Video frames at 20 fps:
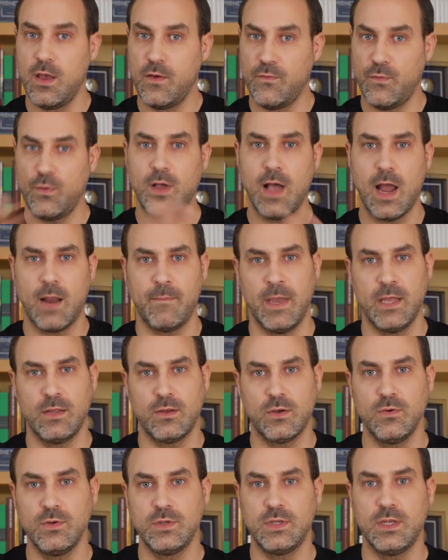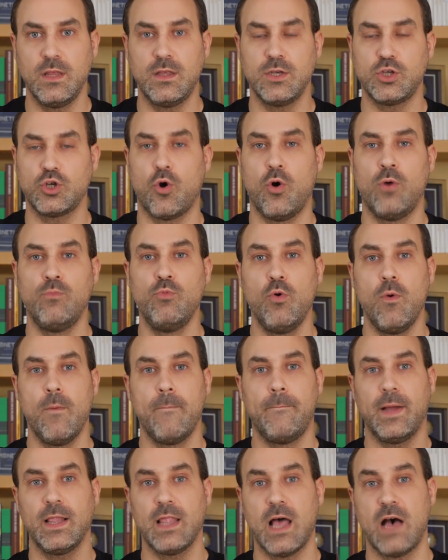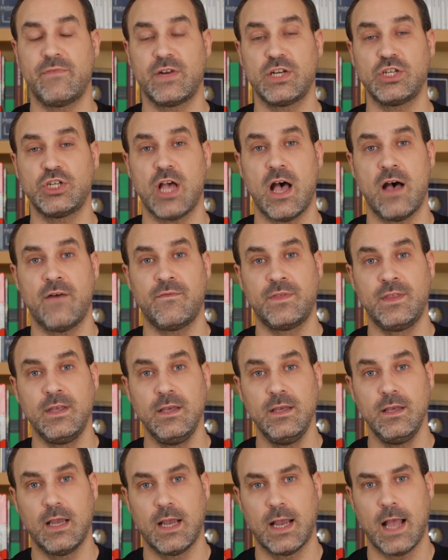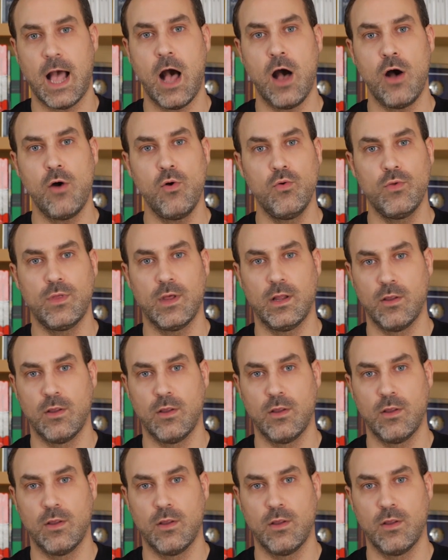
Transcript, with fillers: vulgarmente conhecidas como palavra-chave de cauda